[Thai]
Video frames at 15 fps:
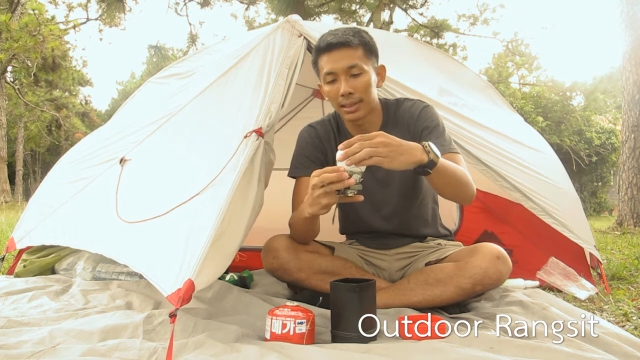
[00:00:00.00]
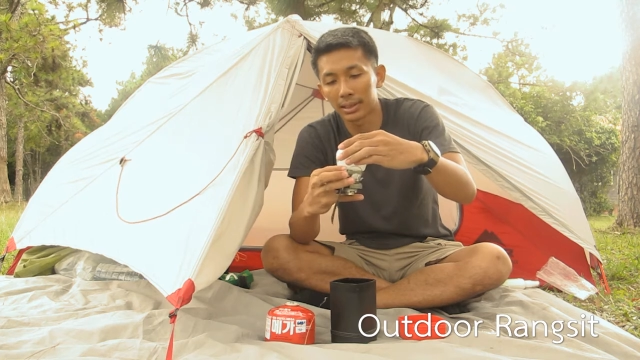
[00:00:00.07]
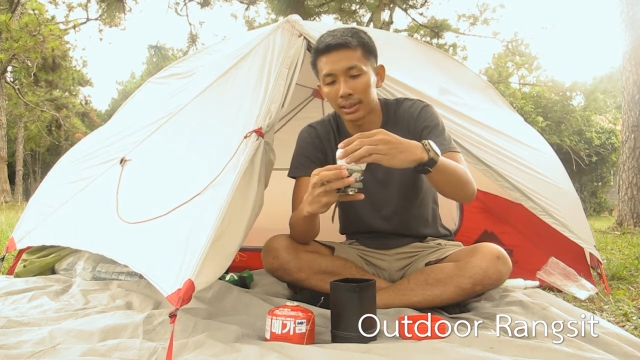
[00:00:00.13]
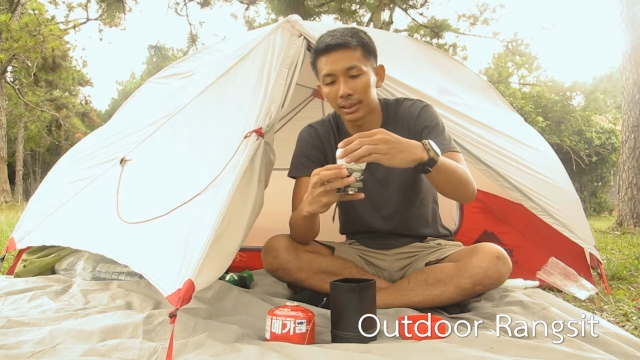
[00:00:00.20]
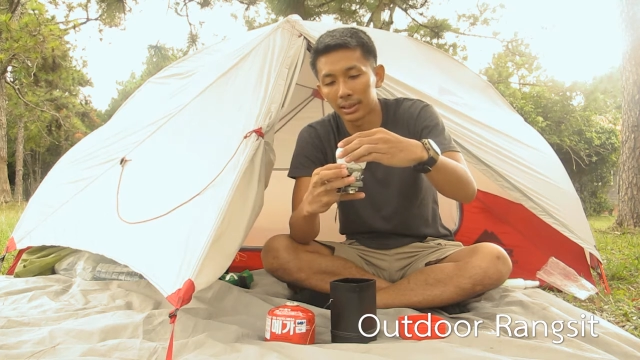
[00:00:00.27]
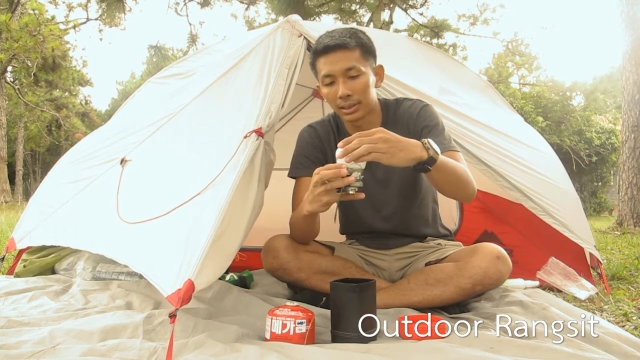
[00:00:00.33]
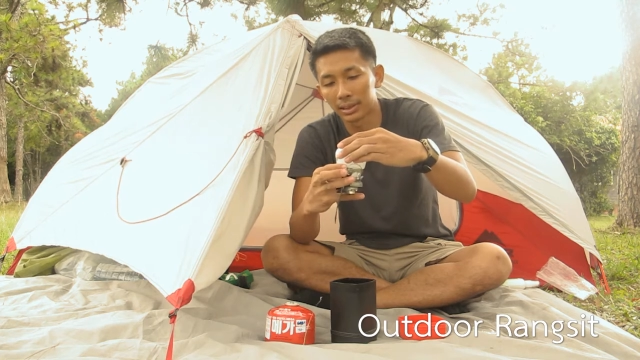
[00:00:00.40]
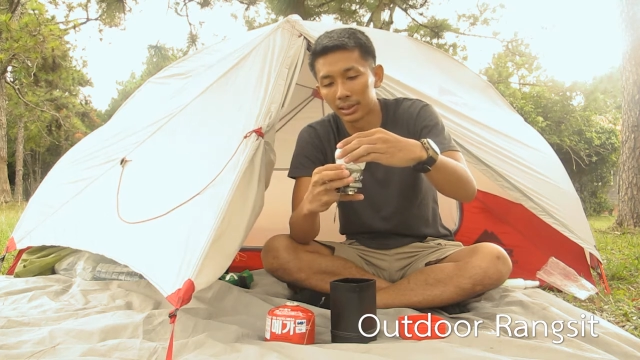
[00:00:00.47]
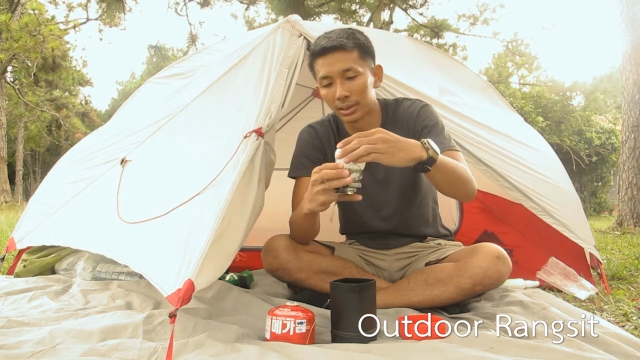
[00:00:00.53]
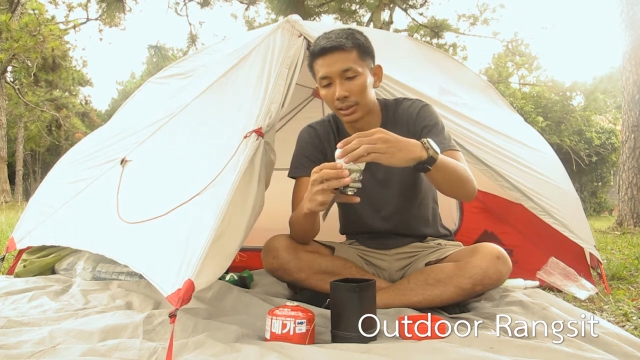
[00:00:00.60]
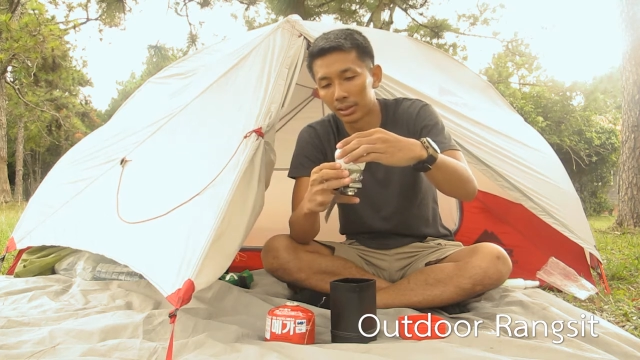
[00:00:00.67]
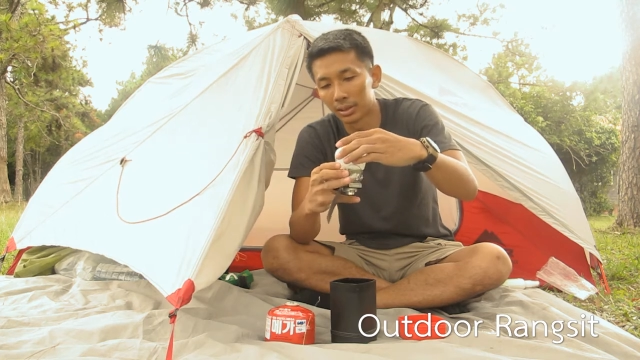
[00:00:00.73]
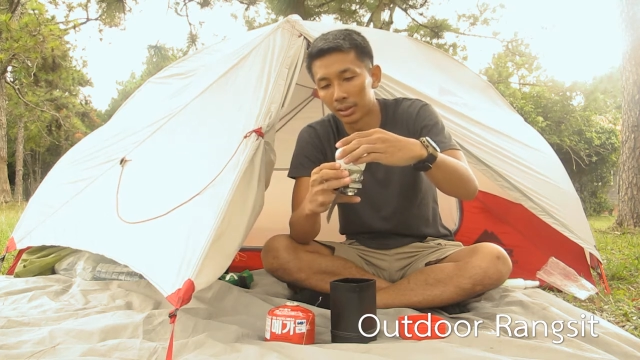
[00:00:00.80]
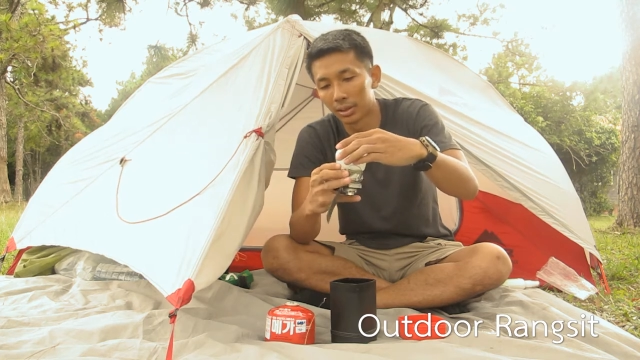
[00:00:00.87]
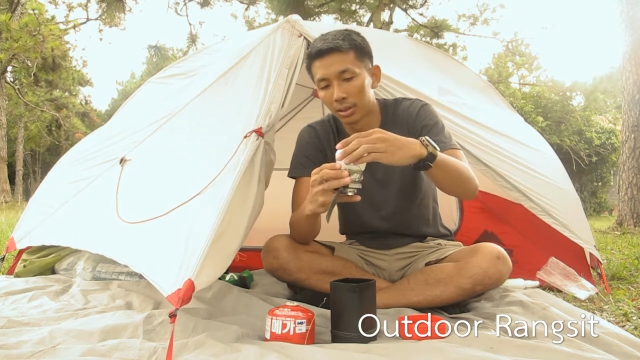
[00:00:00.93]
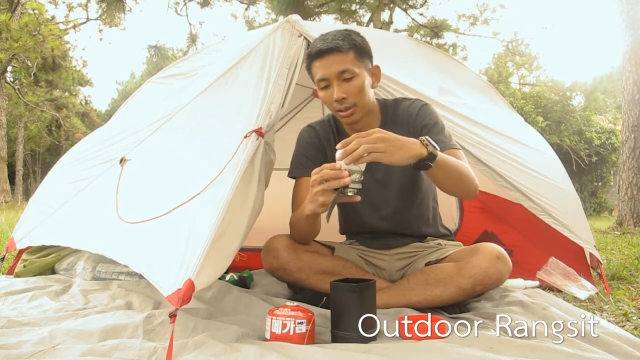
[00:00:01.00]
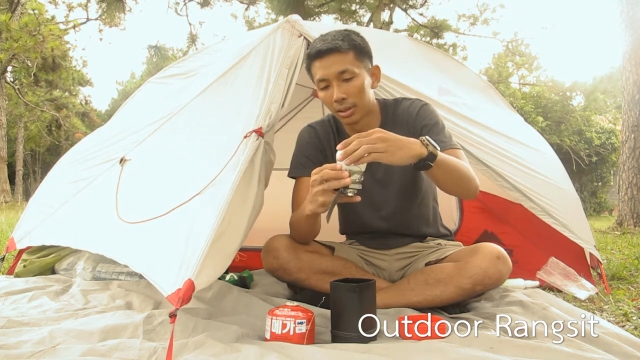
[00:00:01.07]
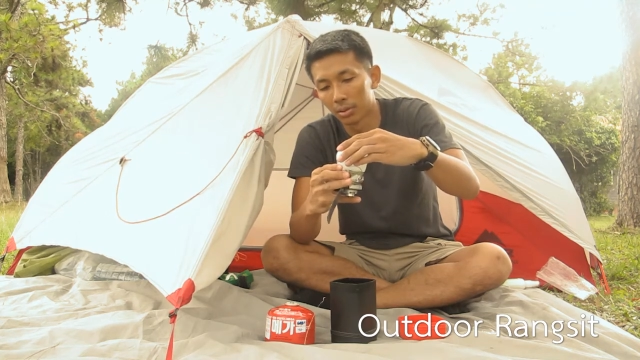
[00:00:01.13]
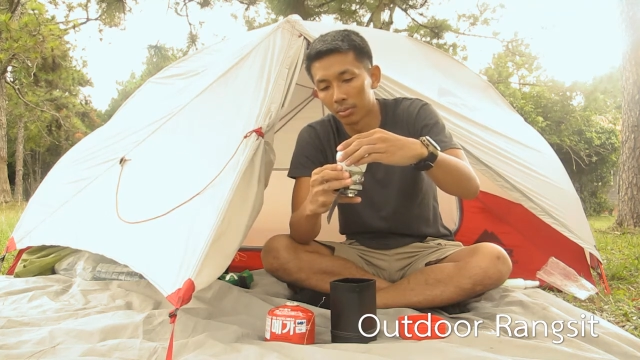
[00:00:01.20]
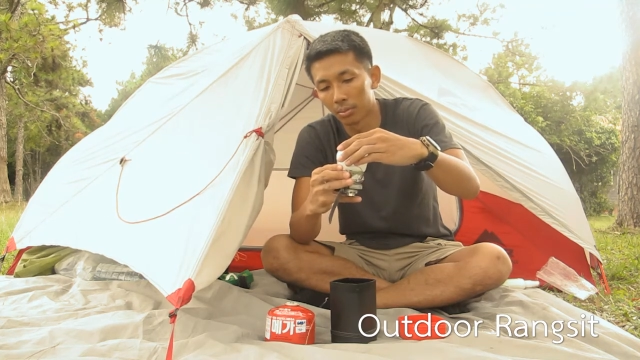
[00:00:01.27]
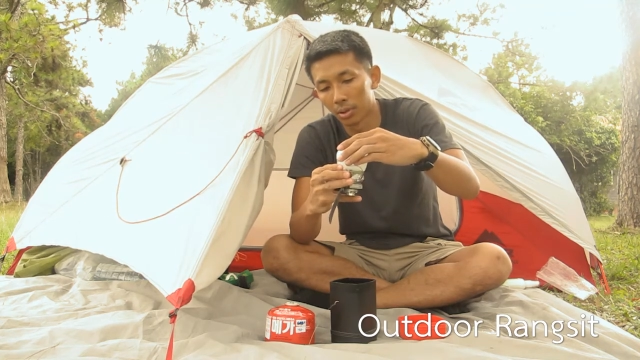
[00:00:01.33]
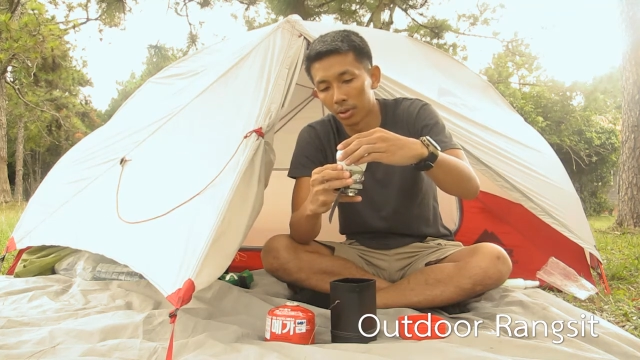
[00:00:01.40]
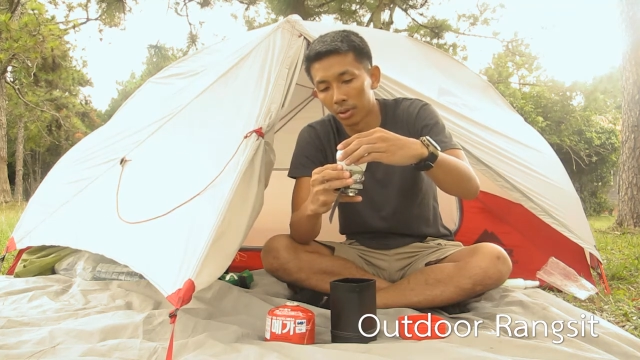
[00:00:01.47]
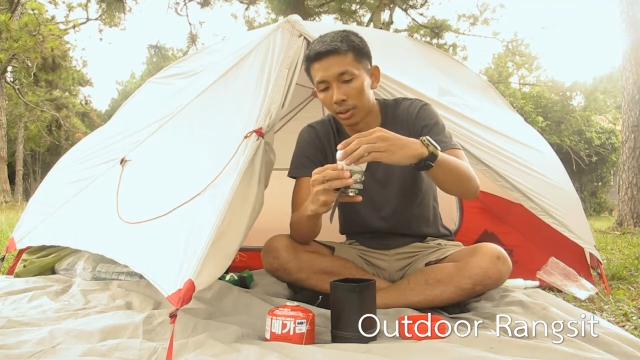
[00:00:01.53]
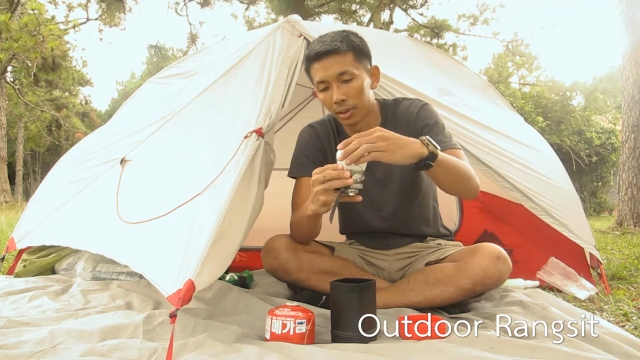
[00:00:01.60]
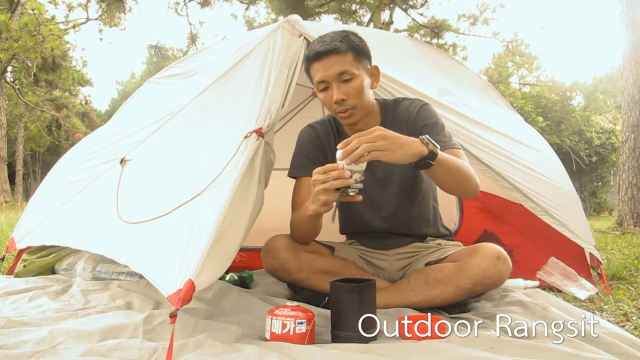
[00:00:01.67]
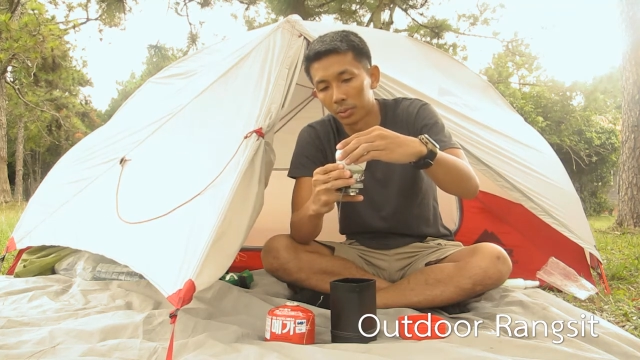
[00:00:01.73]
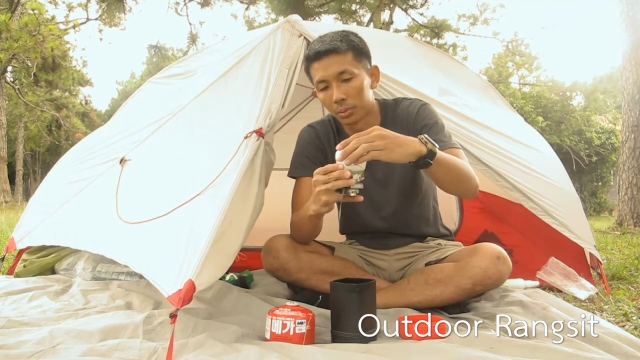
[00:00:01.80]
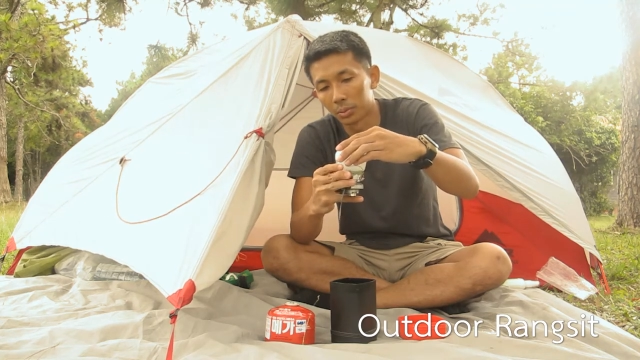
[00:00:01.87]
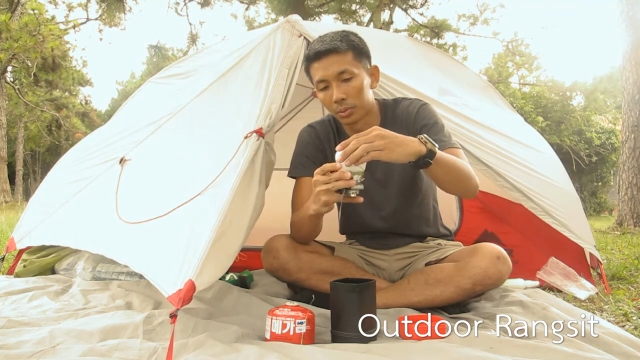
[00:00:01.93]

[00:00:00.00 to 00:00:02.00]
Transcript: กก็คือ พอเรา